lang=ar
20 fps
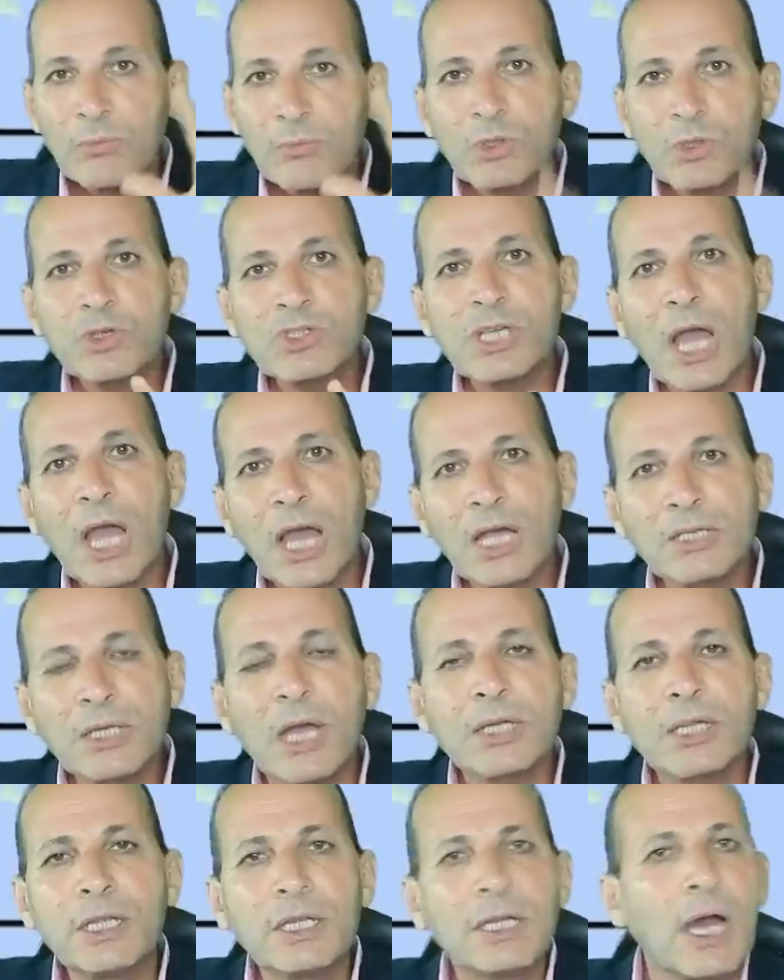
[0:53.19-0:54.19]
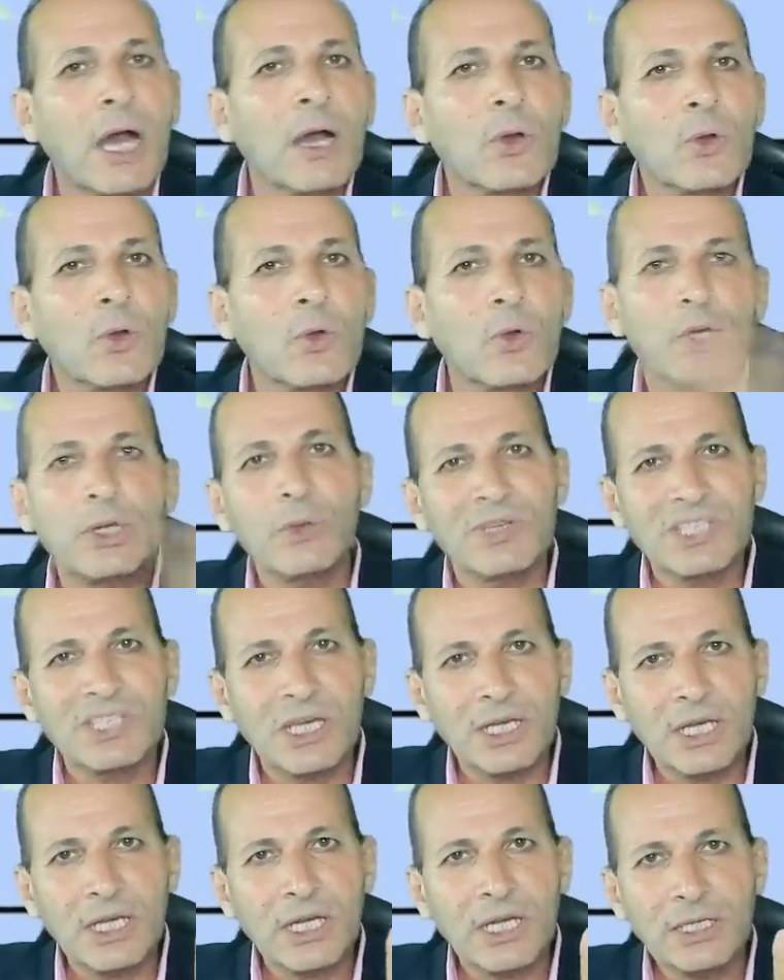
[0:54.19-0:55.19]
منذ ساعات قليلة كل
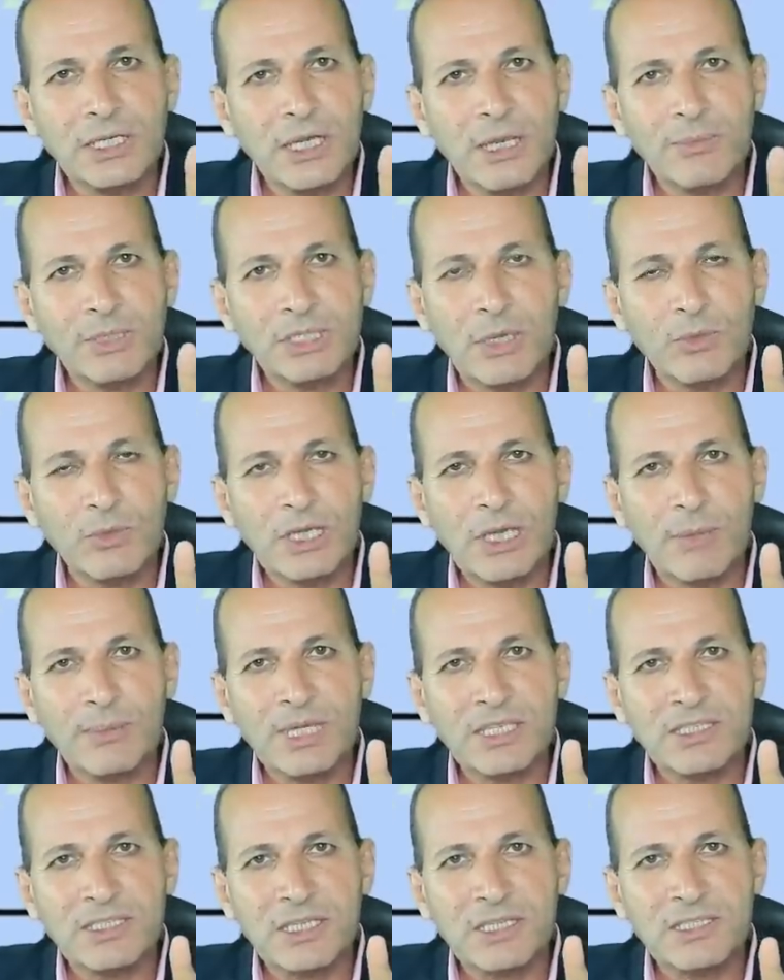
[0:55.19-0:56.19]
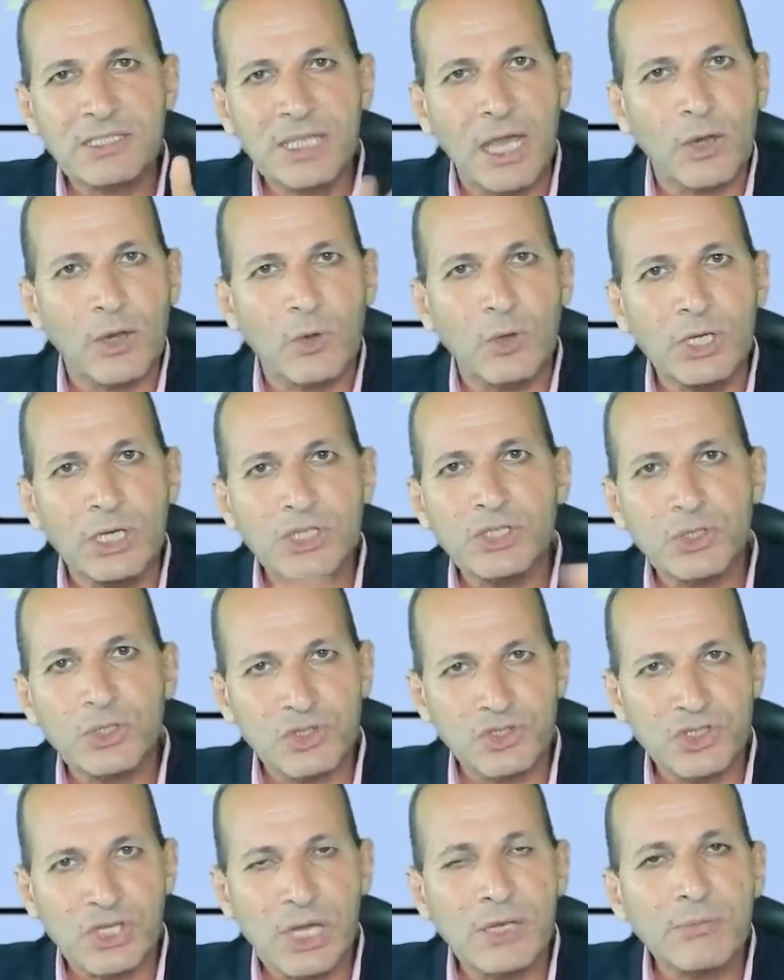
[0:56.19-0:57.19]
وسائل الإعلام الدولية بلا استثناء كل
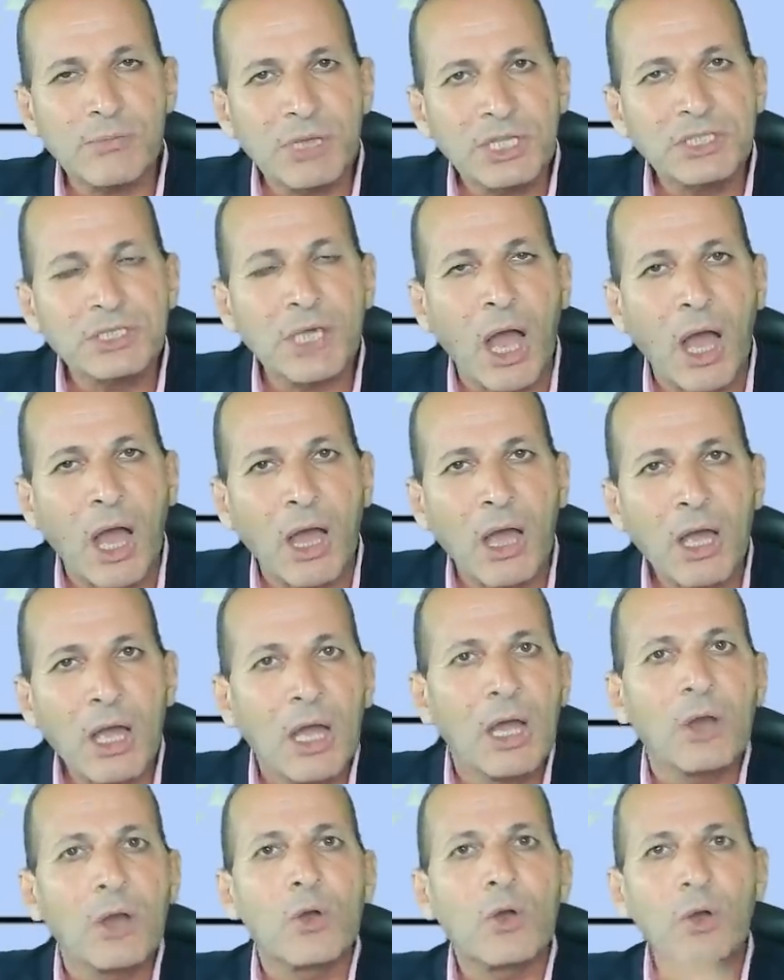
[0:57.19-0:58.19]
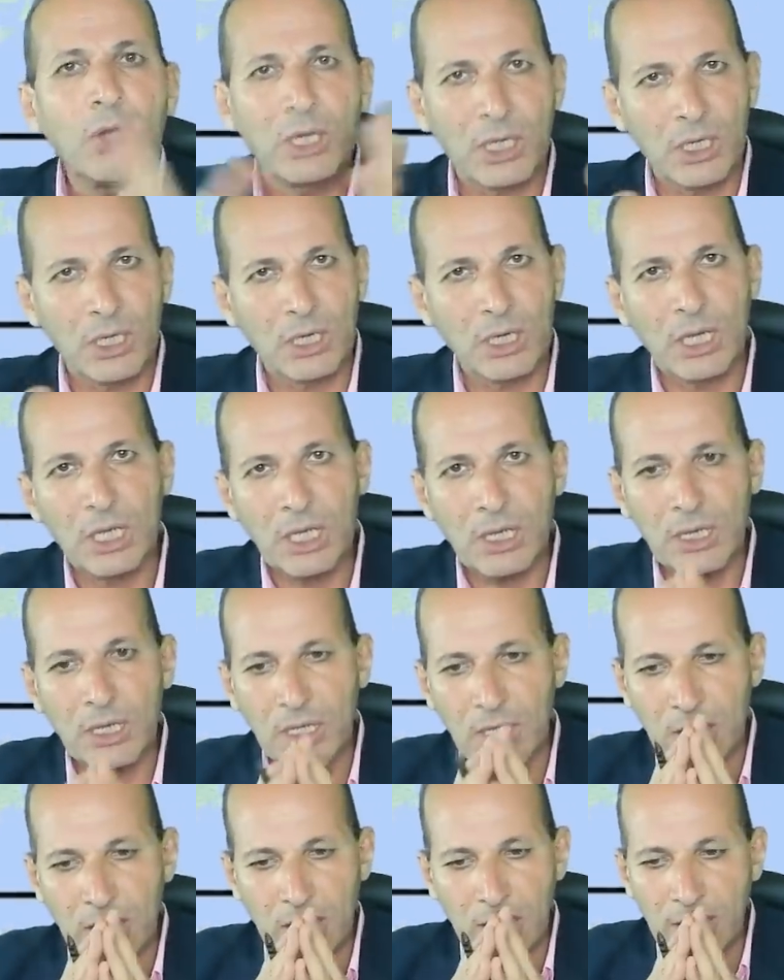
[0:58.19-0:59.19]
السوشيال ميديا كل
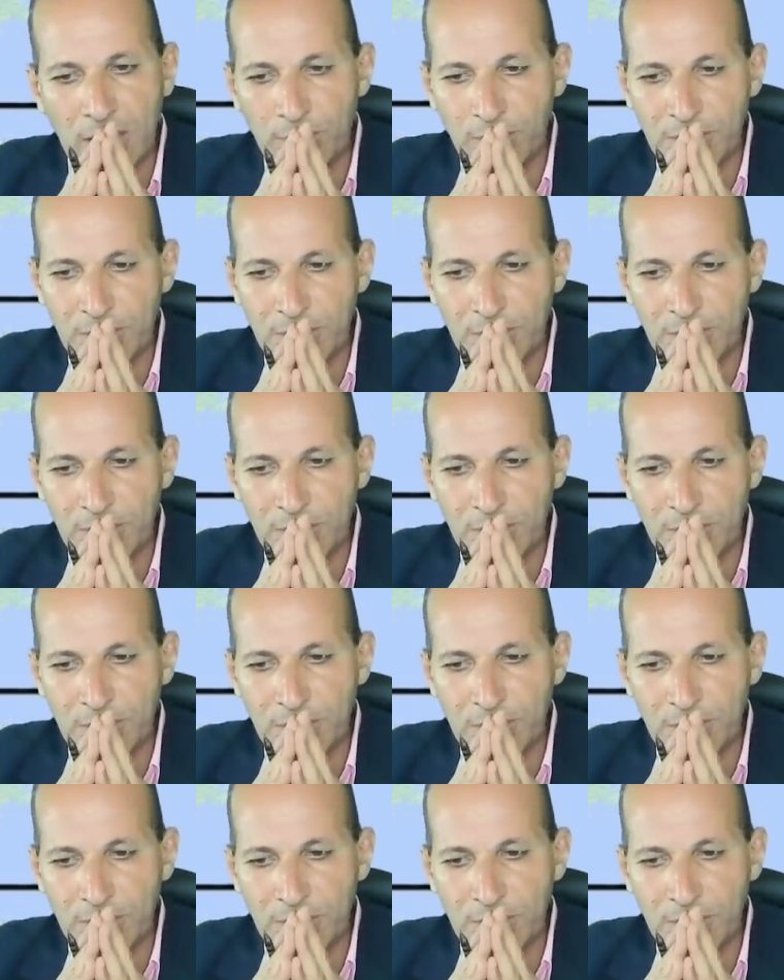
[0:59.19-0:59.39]
آه،